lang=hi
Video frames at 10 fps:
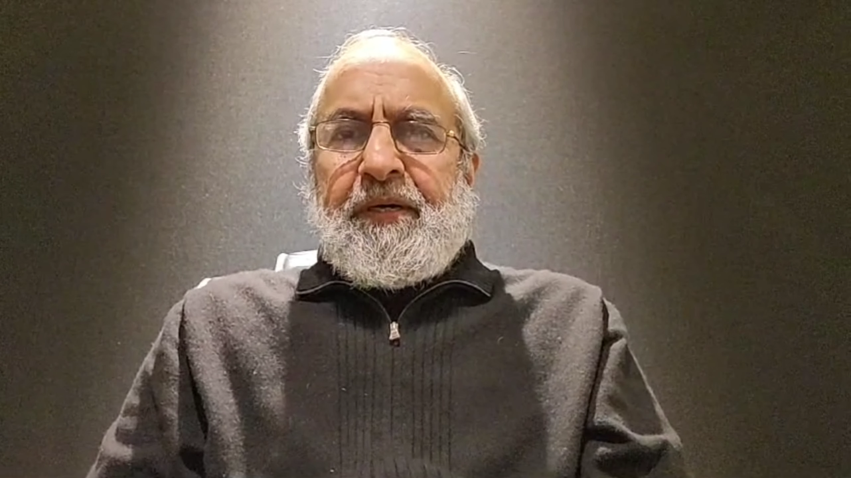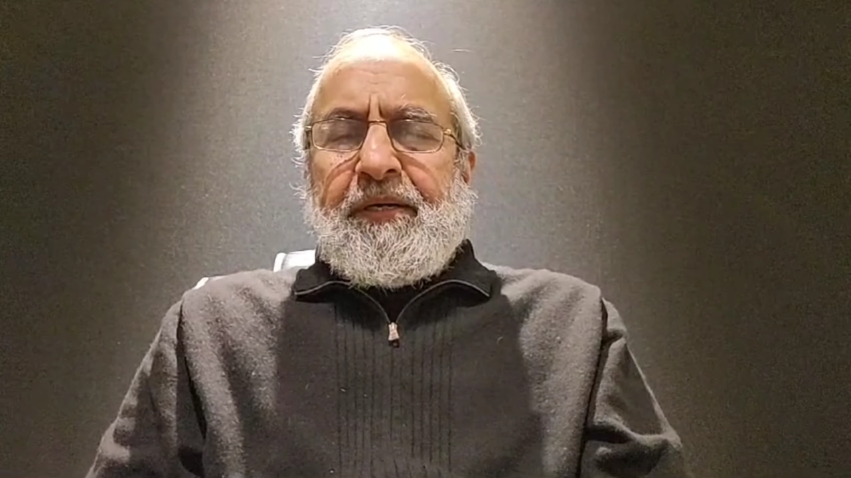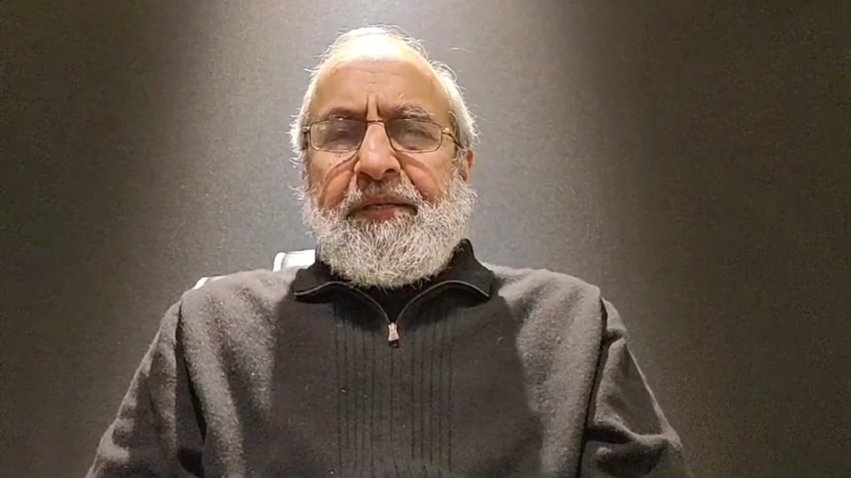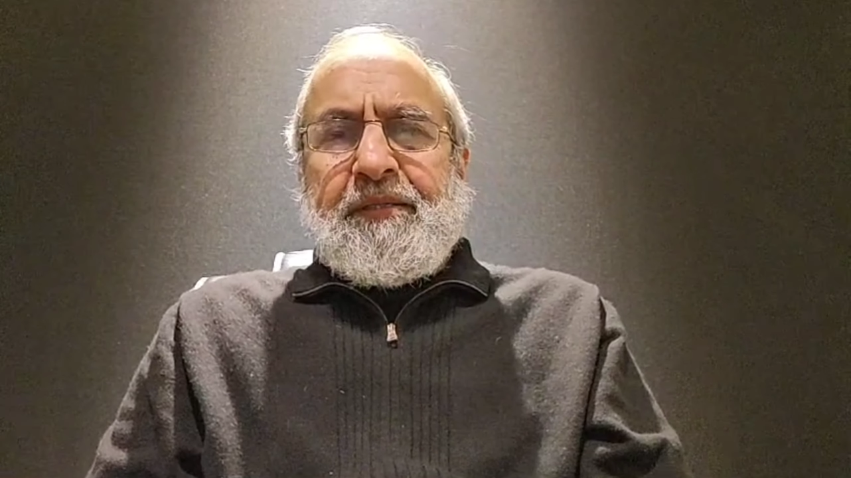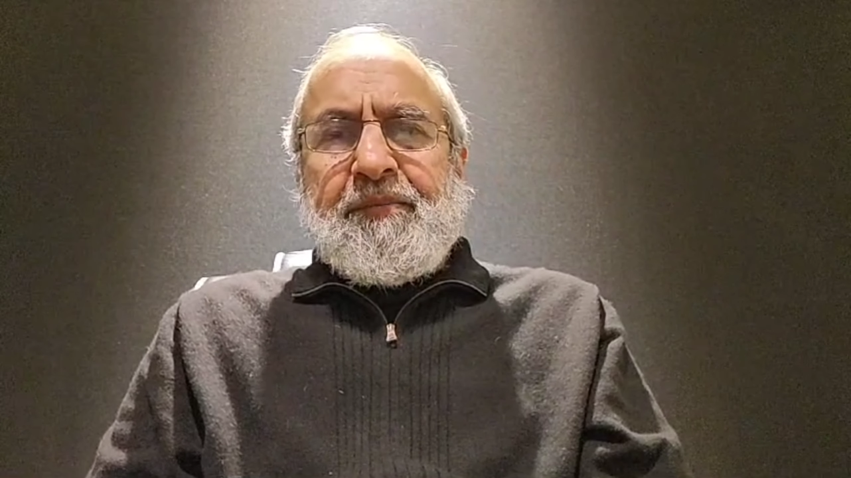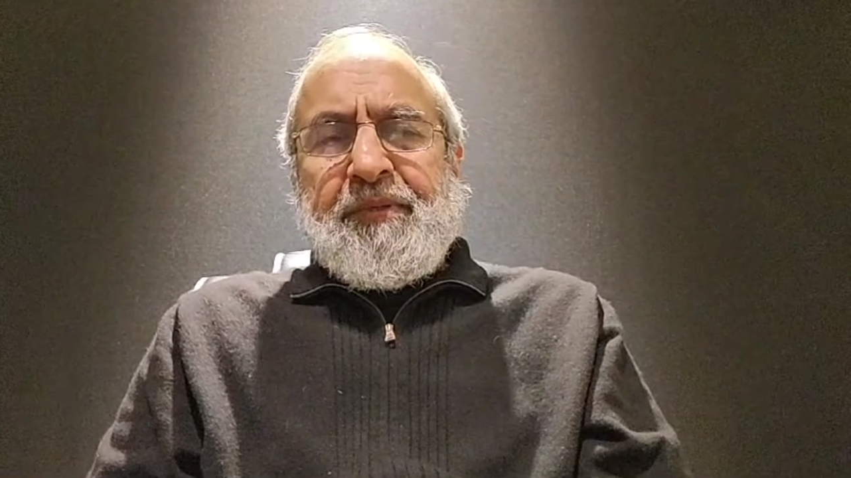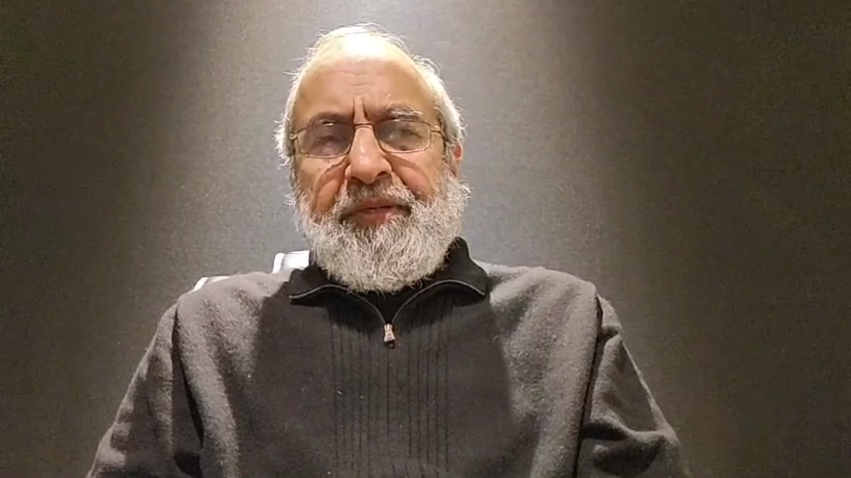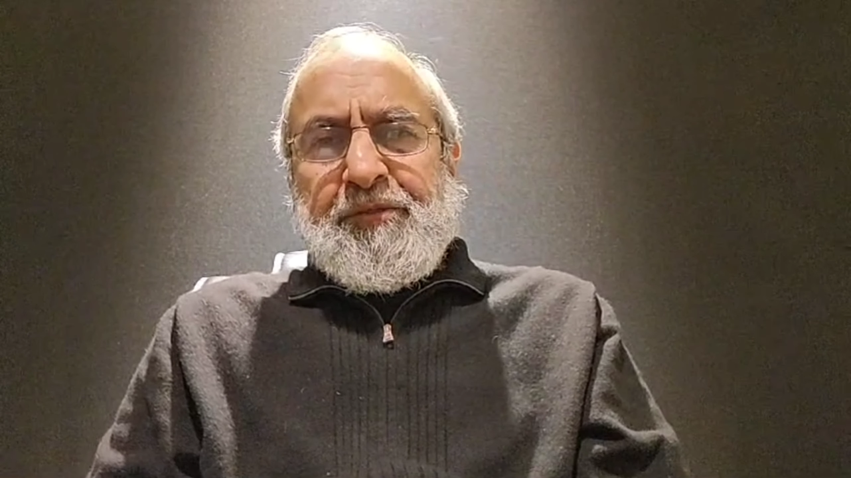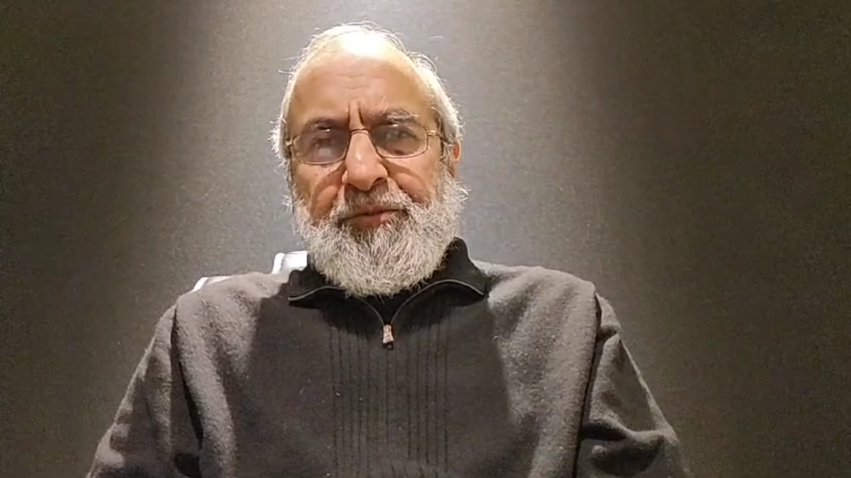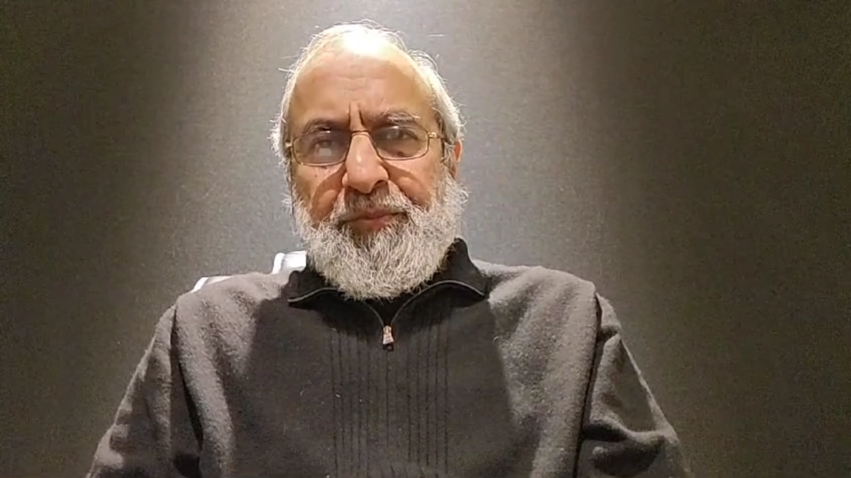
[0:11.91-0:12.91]
आयत नंबर
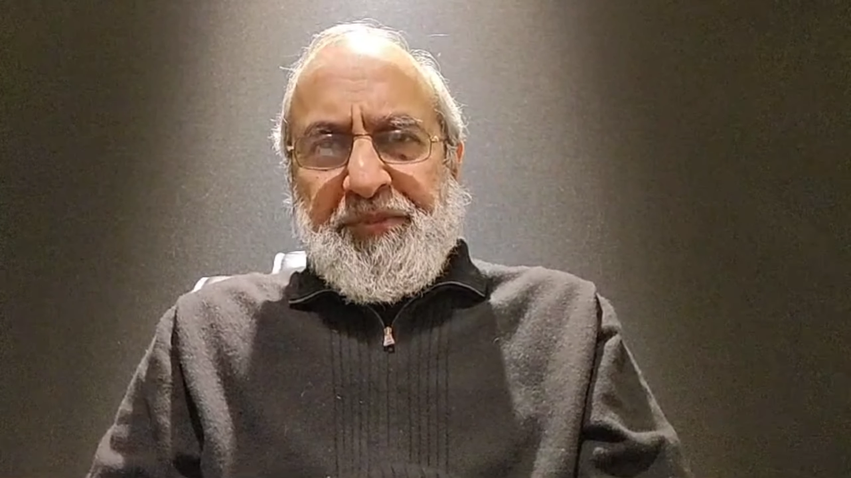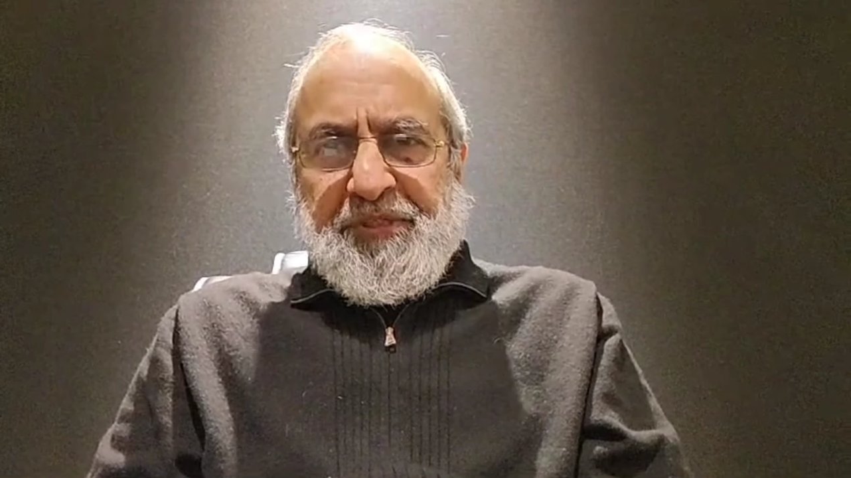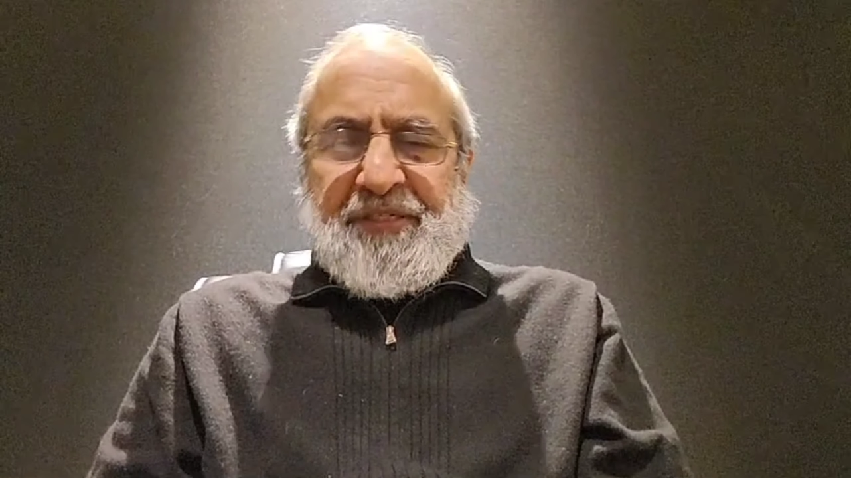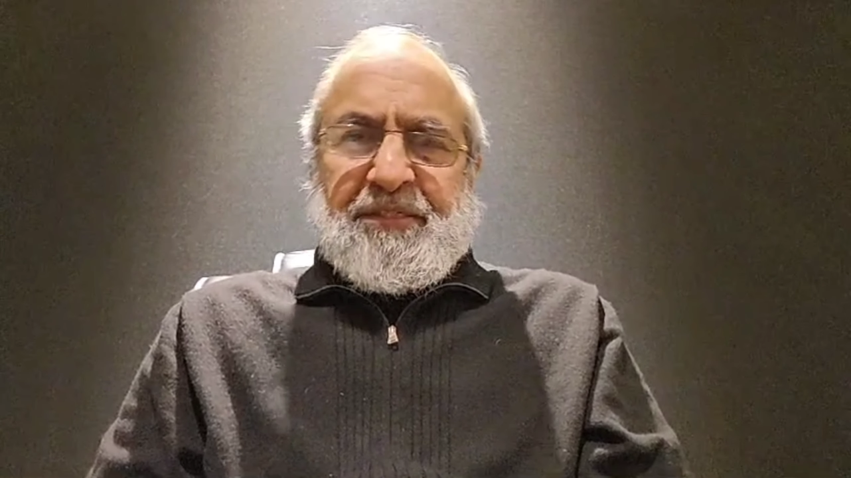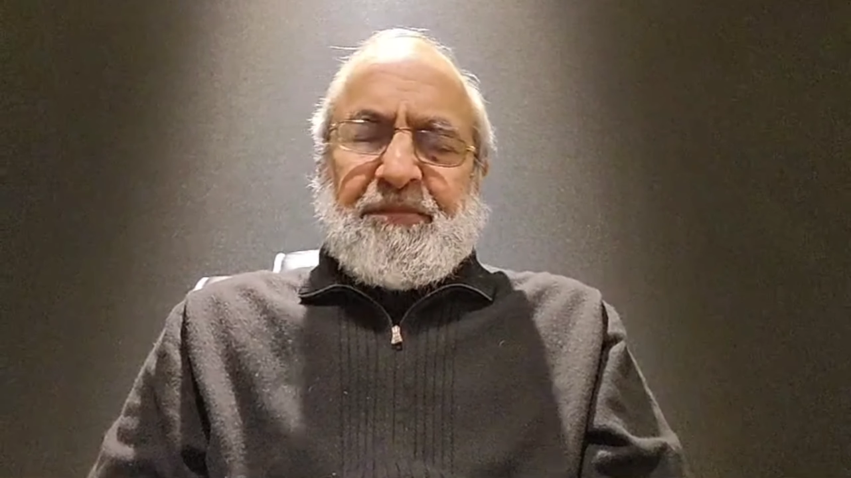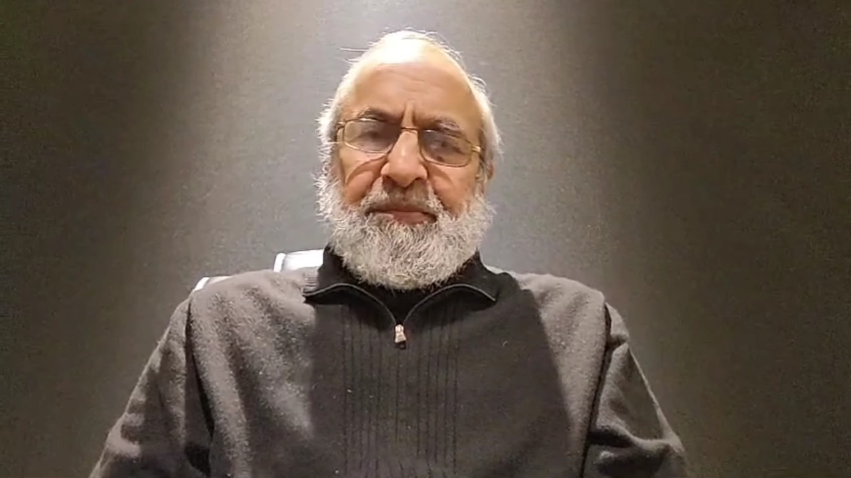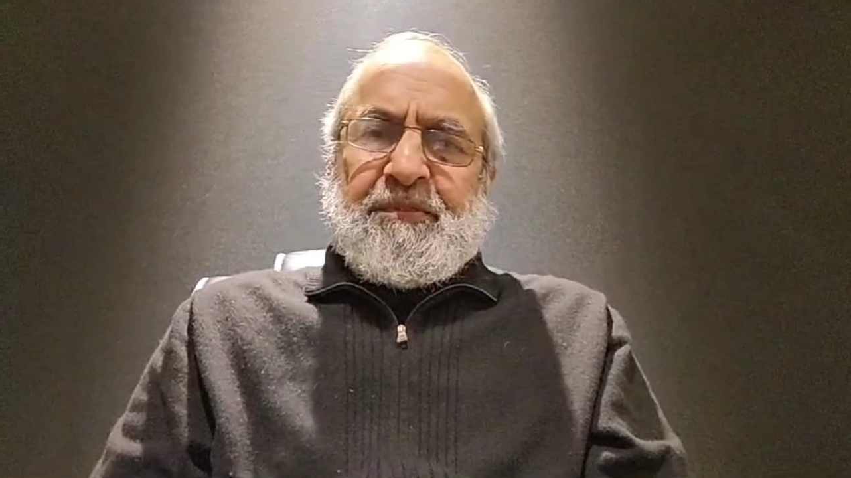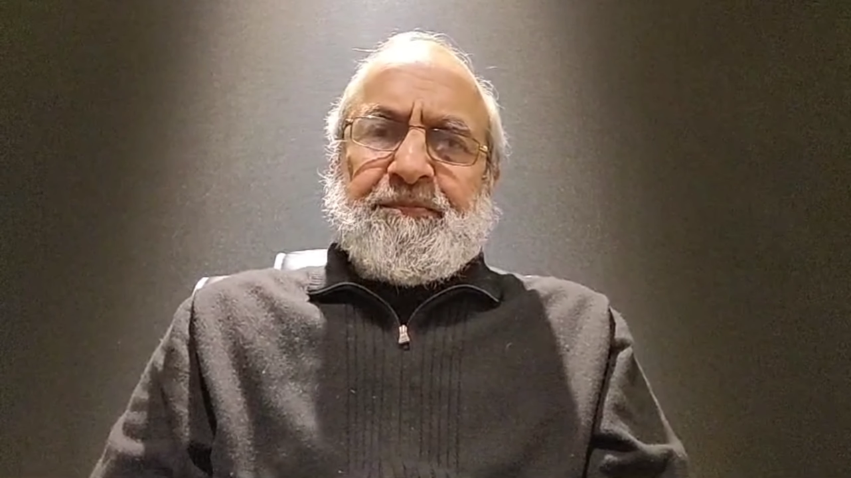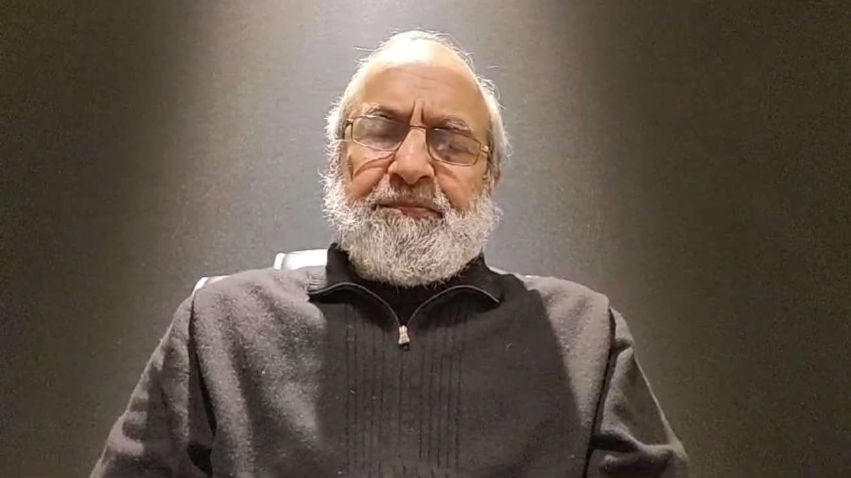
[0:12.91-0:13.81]
एक सौ पिचासी में